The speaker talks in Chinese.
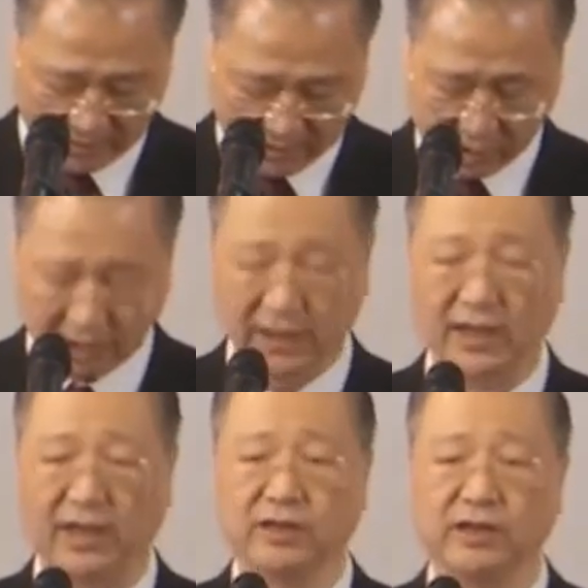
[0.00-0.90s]
所
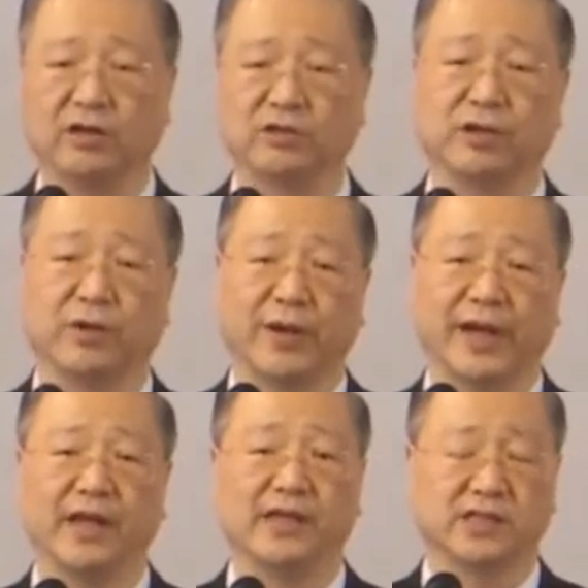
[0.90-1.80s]
以要学
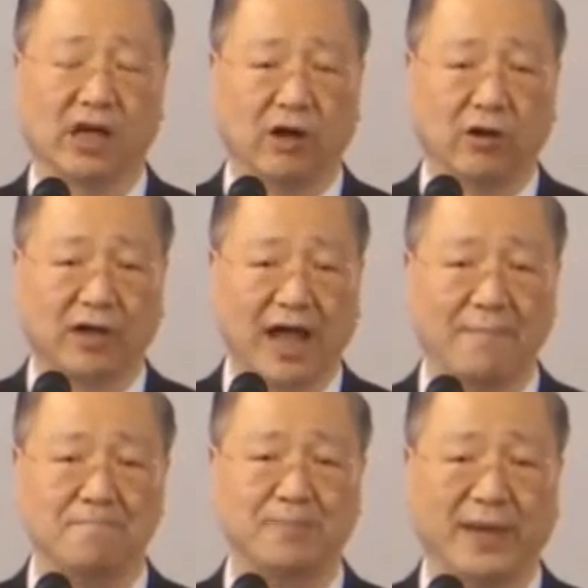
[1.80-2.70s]
会少
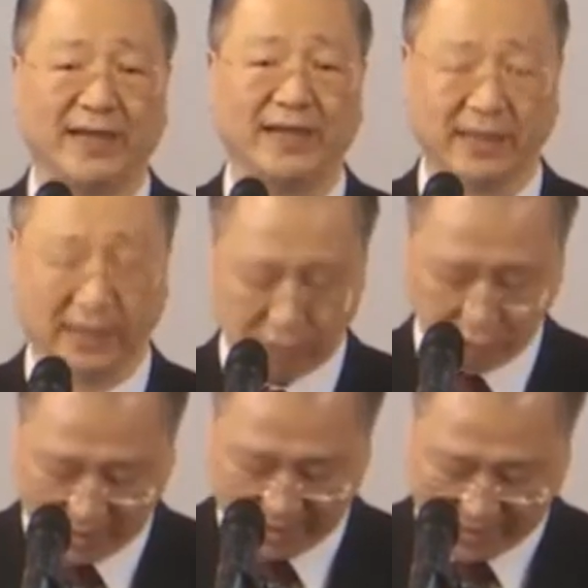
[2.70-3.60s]
看别人的
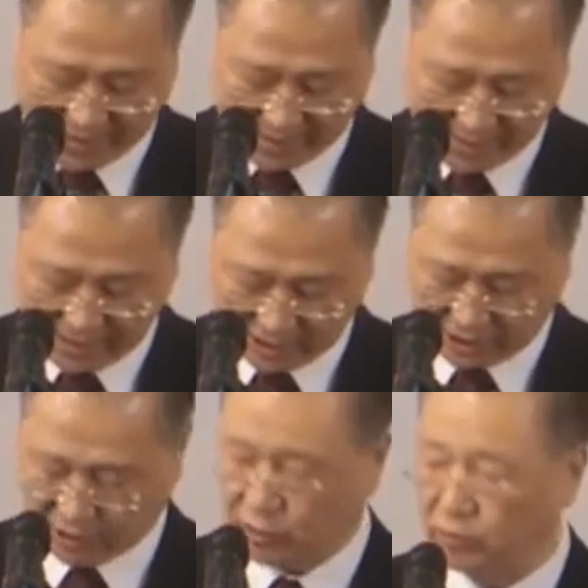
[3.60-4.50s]
缺点，
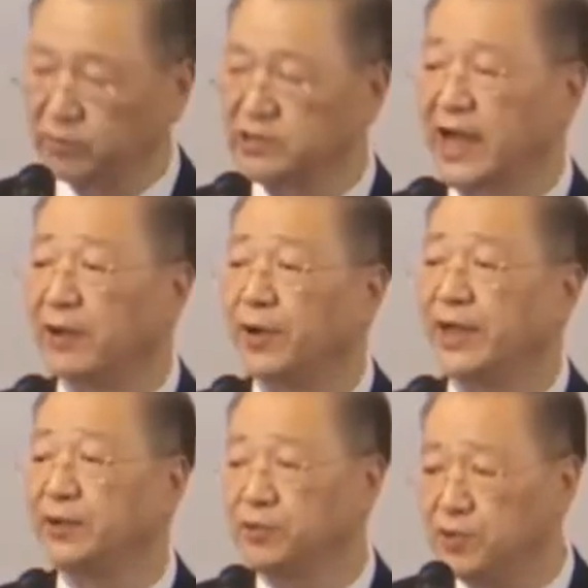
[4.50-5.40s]
心中才
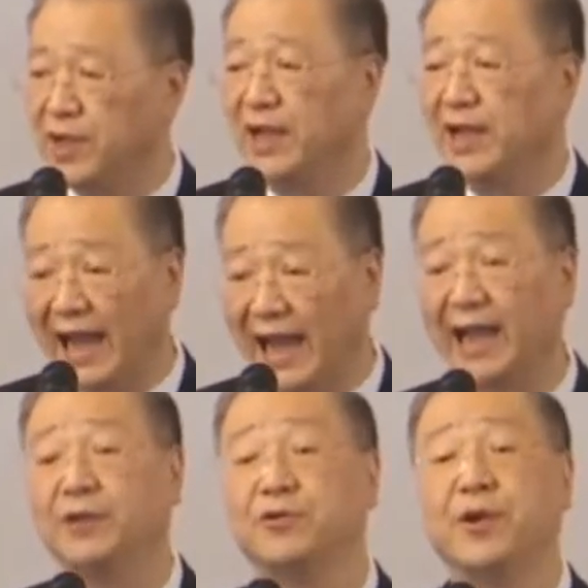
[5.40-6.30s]
会越
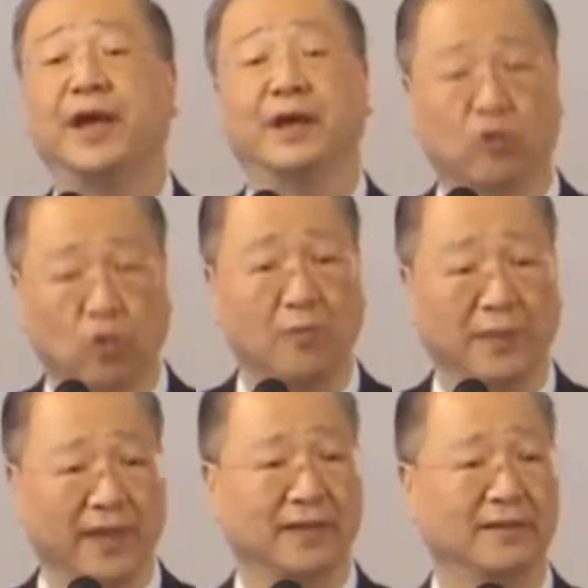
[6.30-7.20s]
来越光明。